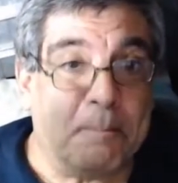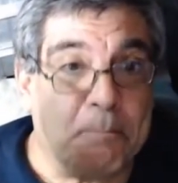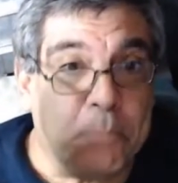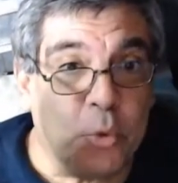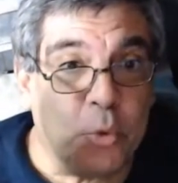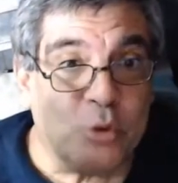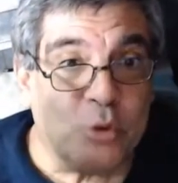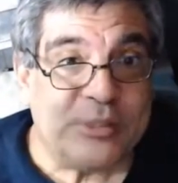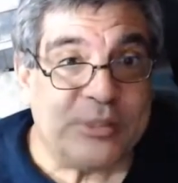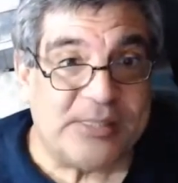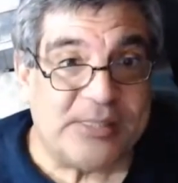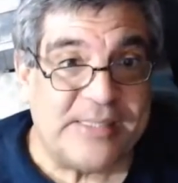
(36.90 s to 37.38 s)

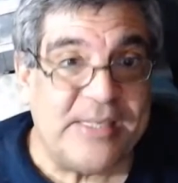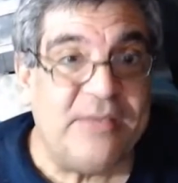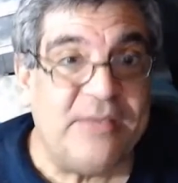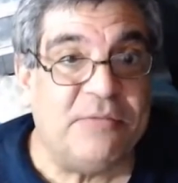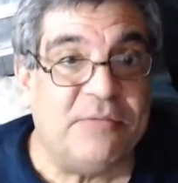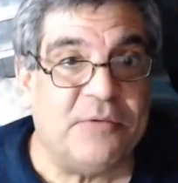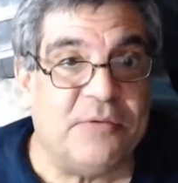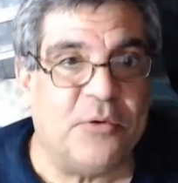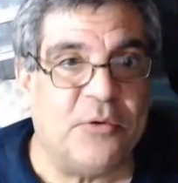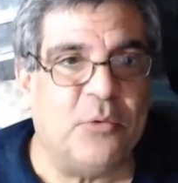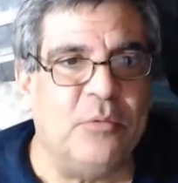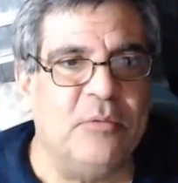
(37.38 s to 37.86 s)

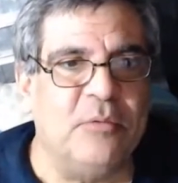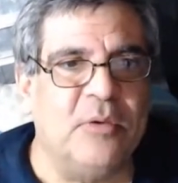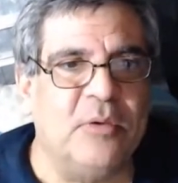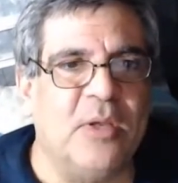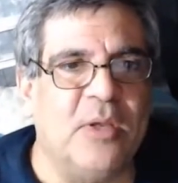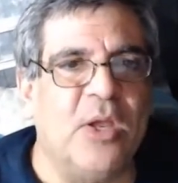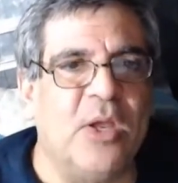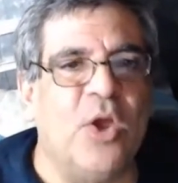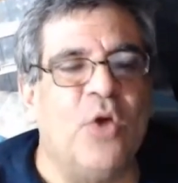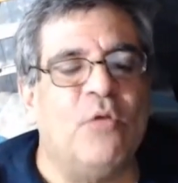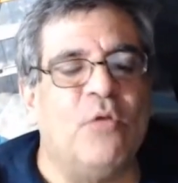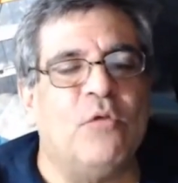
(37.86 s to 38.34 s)
possível
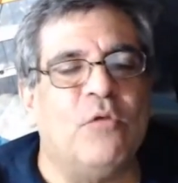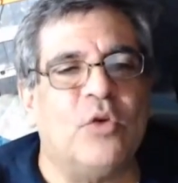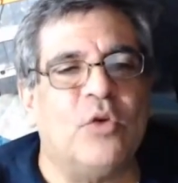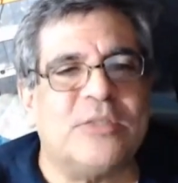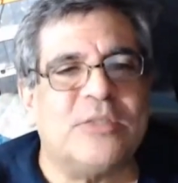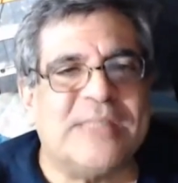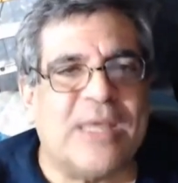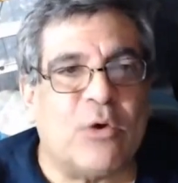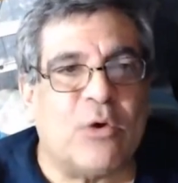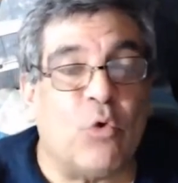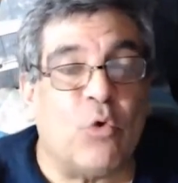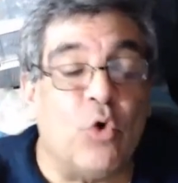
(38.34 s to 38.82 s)

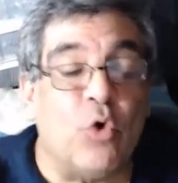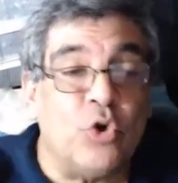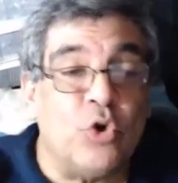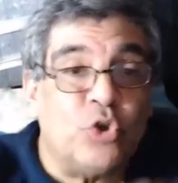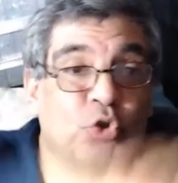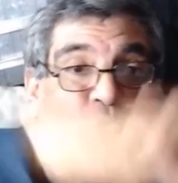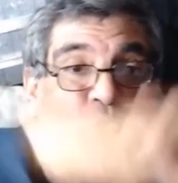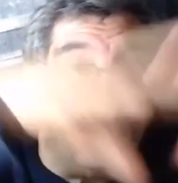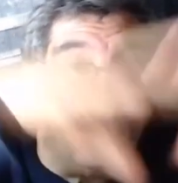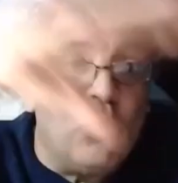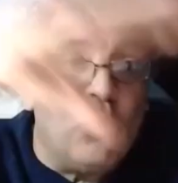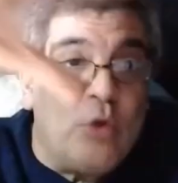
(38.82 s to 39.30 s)
você
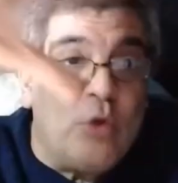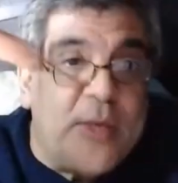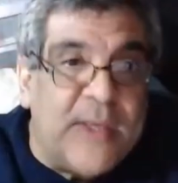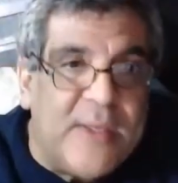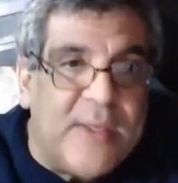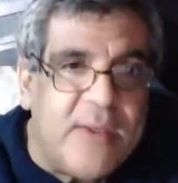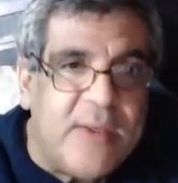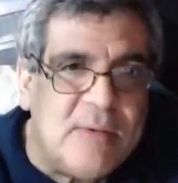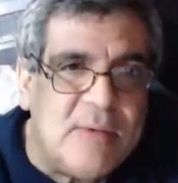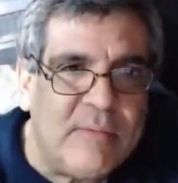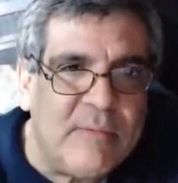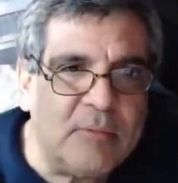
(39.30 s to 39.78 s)

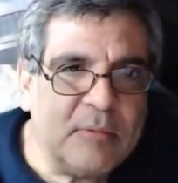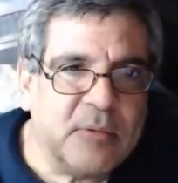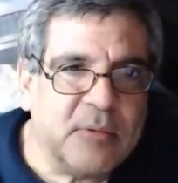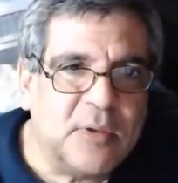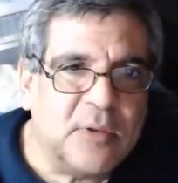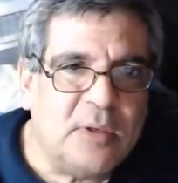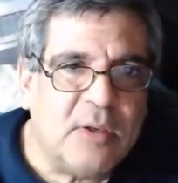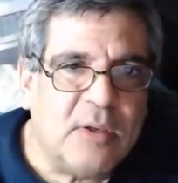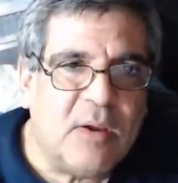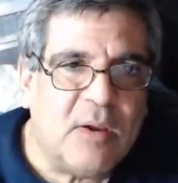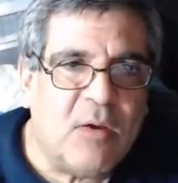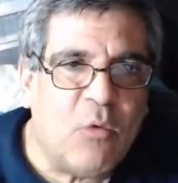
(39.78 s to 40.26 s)
construir
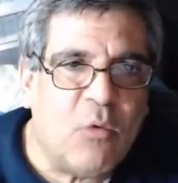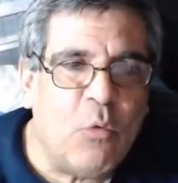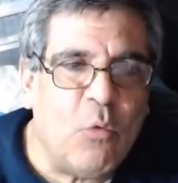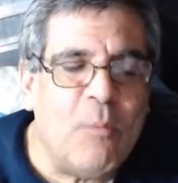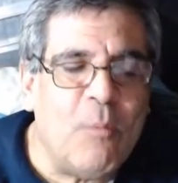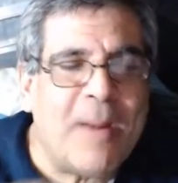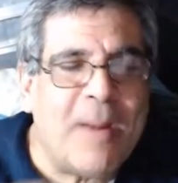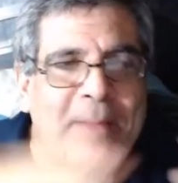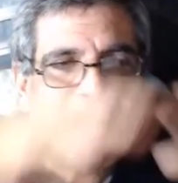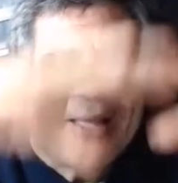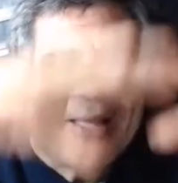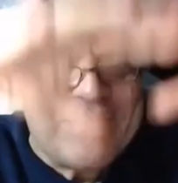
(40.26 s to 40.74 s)

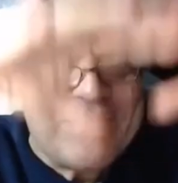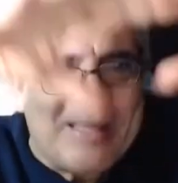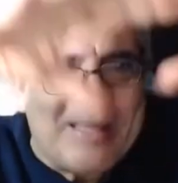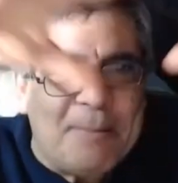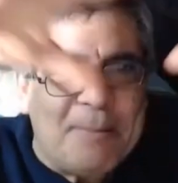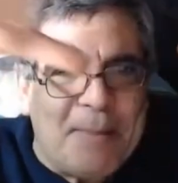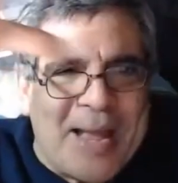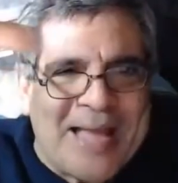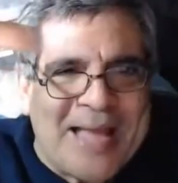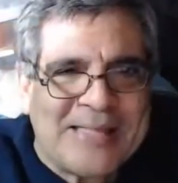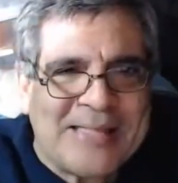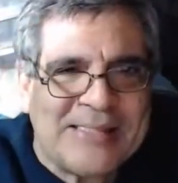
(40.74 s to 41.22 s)
uma
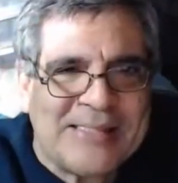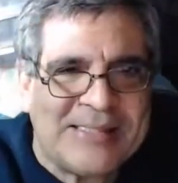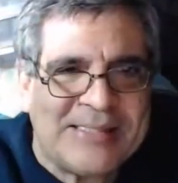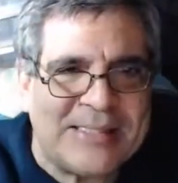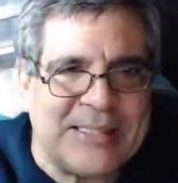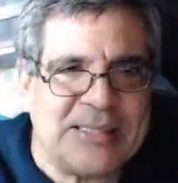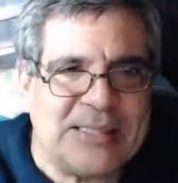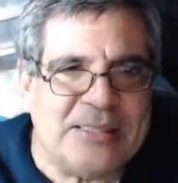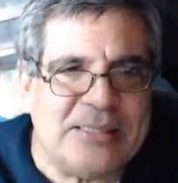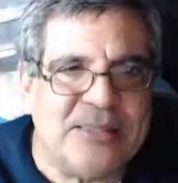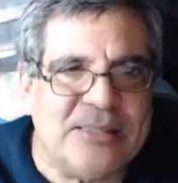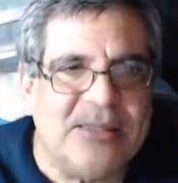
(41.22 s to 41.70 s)

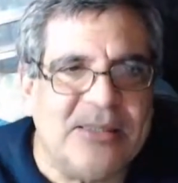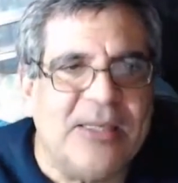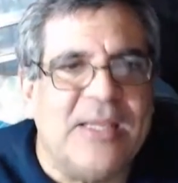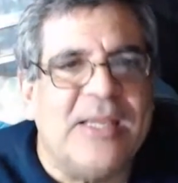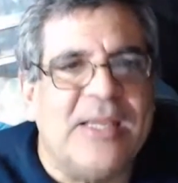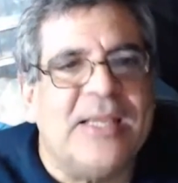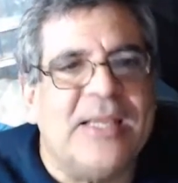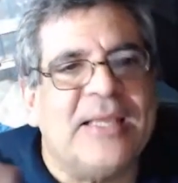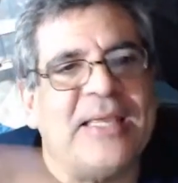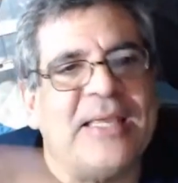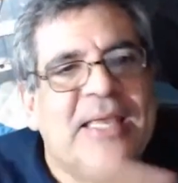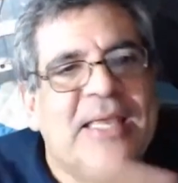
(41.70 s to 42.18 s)
matemática
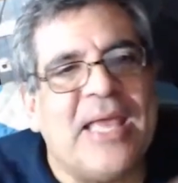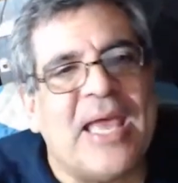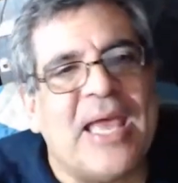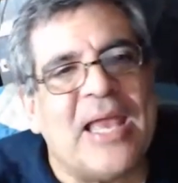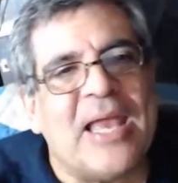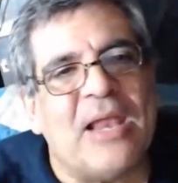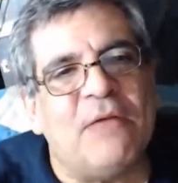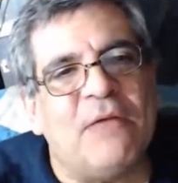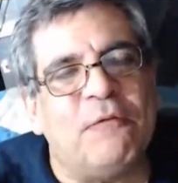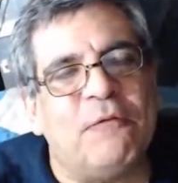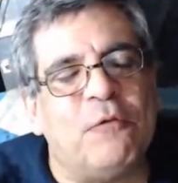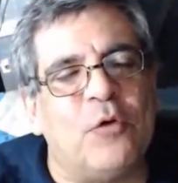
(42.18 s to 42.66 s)
que
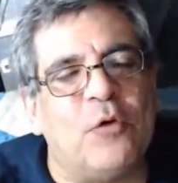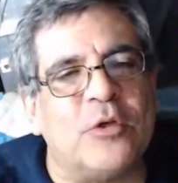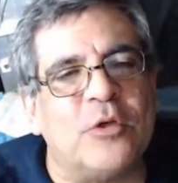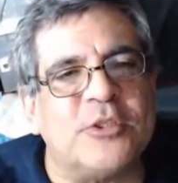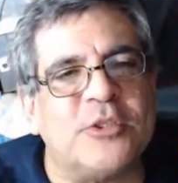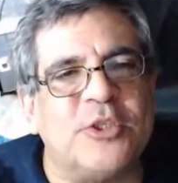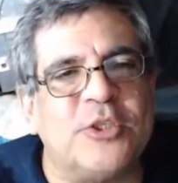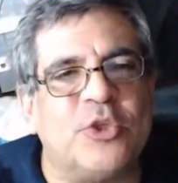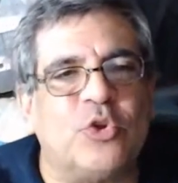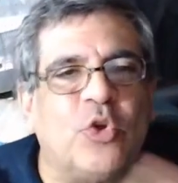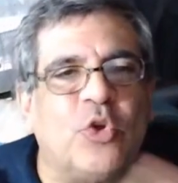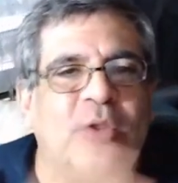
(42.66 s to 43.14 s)
ela
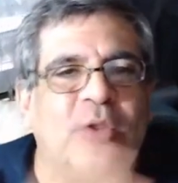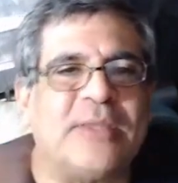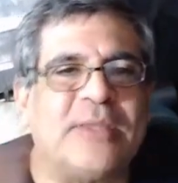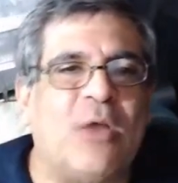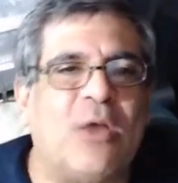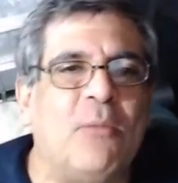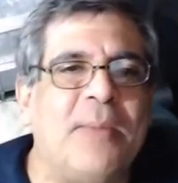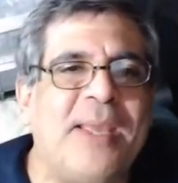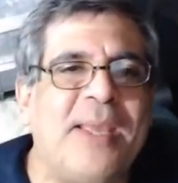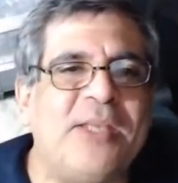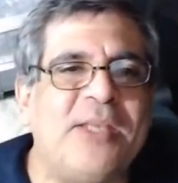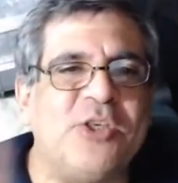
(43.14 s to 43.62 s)
fosse
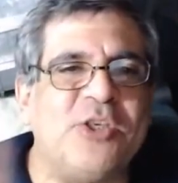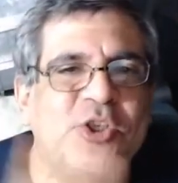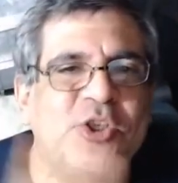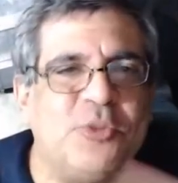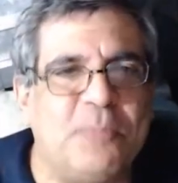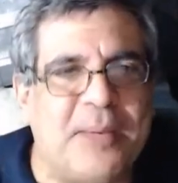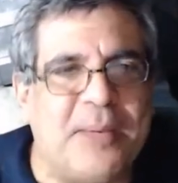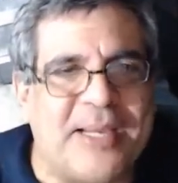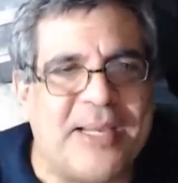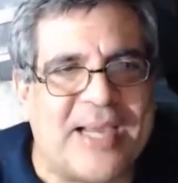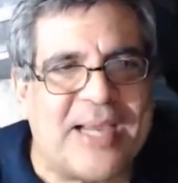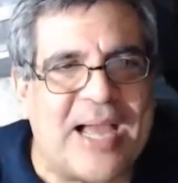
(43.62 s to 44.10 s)
totalmente
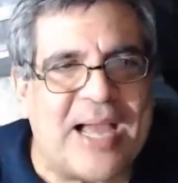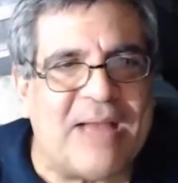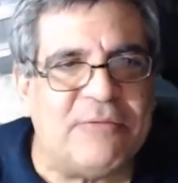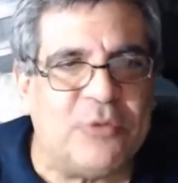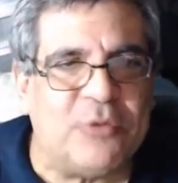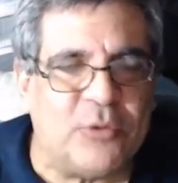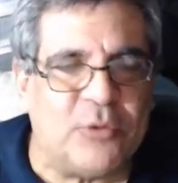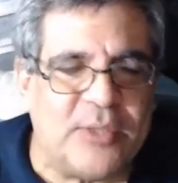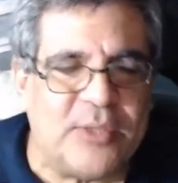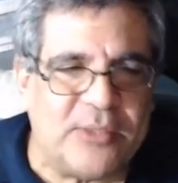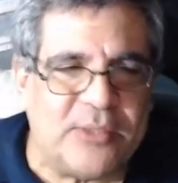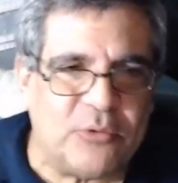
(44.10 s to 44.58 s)

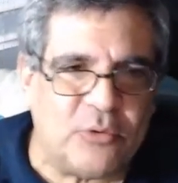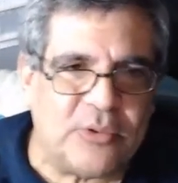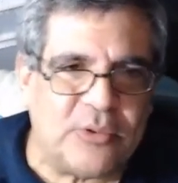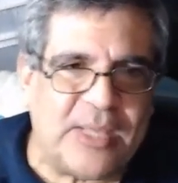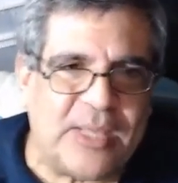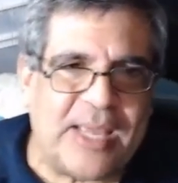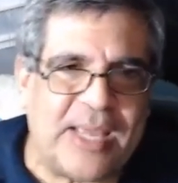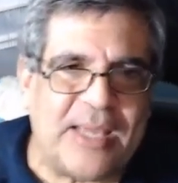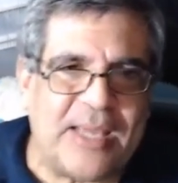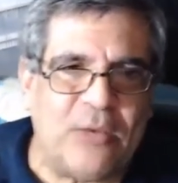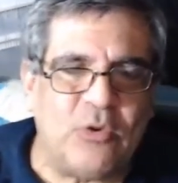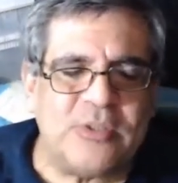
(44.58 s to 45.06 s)
explicável dentro
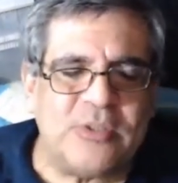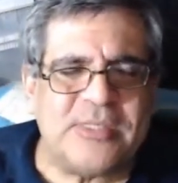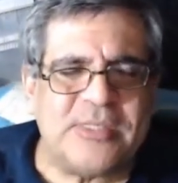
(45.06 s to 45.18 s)
dela.